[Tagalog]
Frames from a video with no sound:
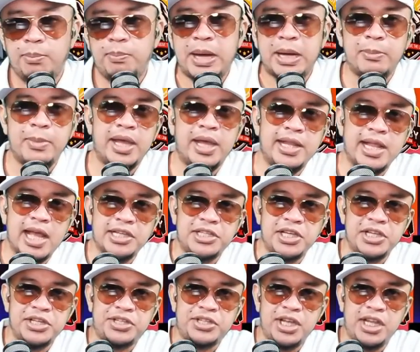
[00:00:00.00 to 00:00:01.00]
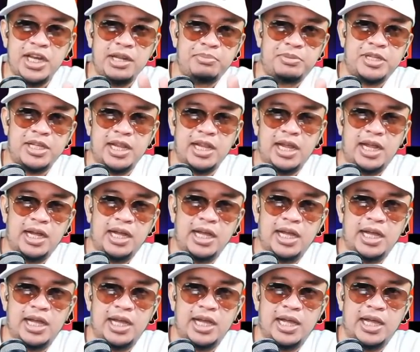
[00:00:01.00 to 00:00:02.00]
Pag may nasisilip silang
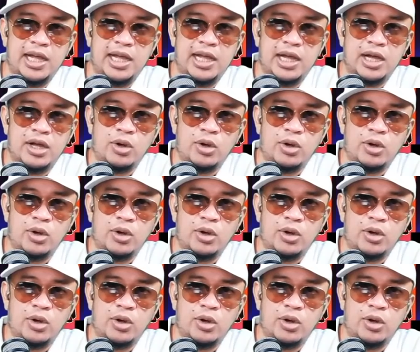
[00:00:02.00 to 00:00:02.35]
uh,